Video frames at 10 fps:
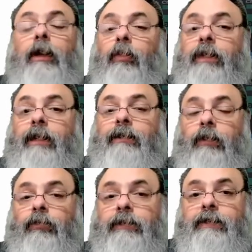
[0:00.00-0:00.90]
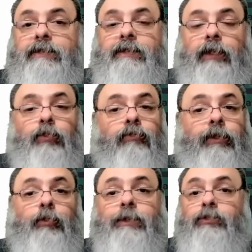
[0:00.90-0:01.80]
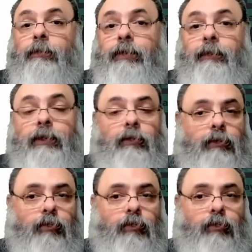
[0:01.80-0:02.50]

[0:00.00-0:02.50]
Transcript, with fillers: O que está acontecendo? O governo começou a imprimir...